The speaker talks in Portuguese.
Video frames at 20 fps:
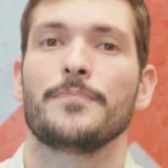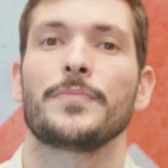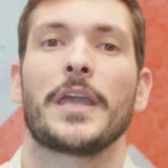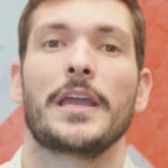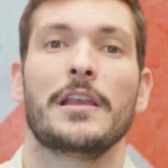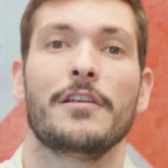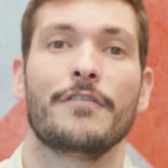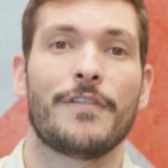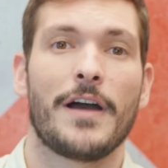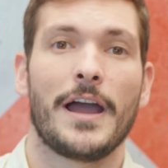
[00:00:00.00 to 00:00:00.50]

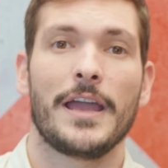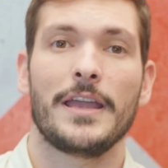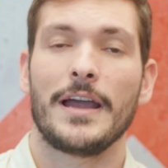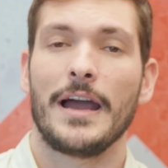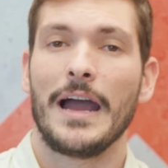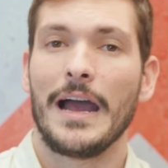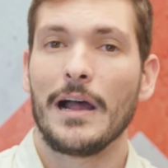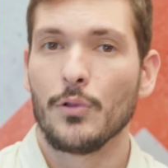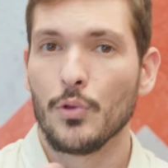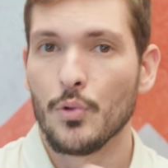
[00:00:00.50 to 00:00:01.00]
ele vai
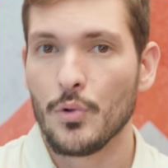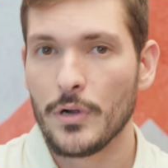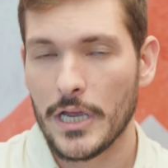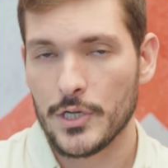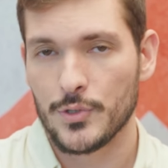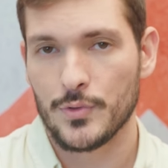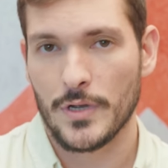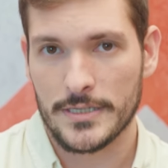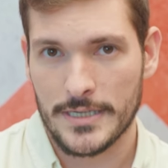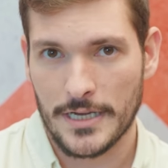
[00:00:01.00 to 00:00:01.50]

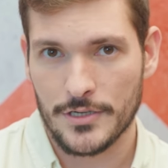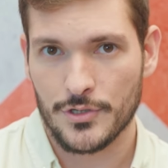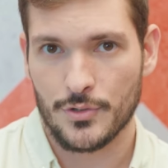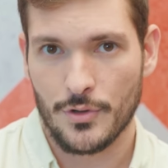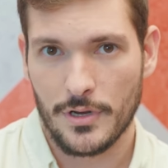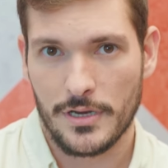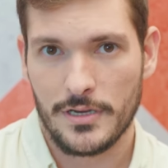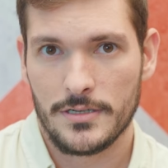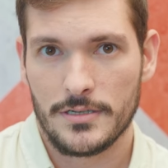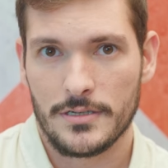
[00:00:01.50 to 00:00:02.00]
aluga suas
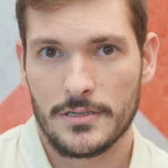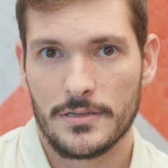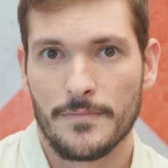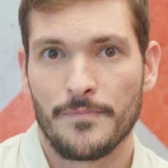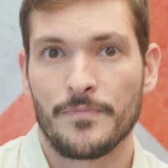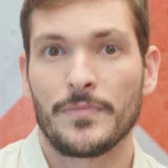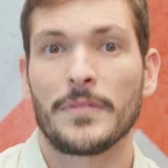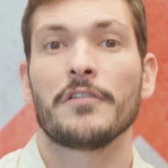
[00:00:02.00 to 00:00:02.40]
ações,